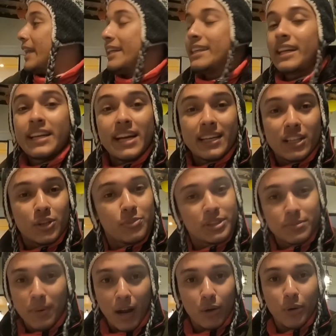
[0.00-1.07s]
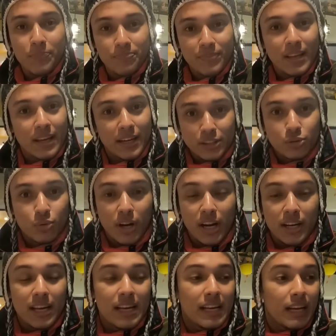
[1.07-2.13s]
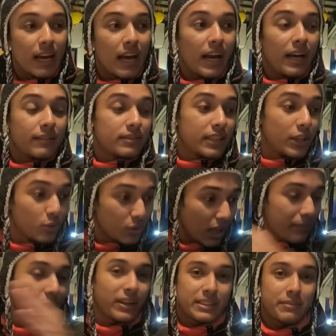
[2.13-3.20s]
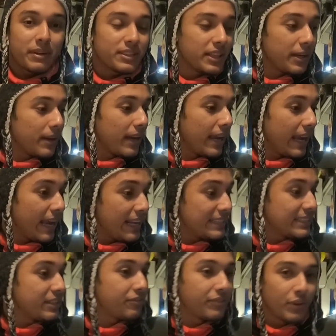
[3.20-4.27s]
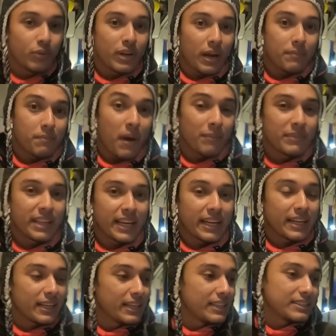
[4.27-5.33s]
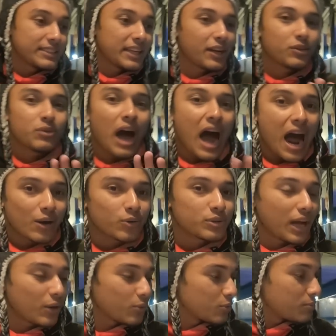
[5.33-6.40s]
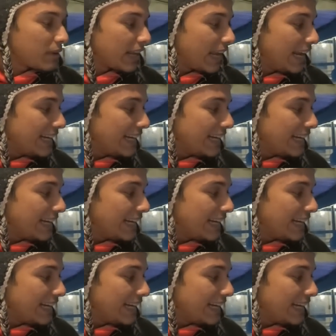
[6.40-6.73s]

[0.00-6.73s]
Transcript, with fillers: ইন্টেরিয়ারটা তো বেশ ভালোই রেস্তোরাঁর কিন্তু তার পাশাপাশি এর যে ভিউটা বাম দিকে সেটা কিন্তু আরও দারুণ মানে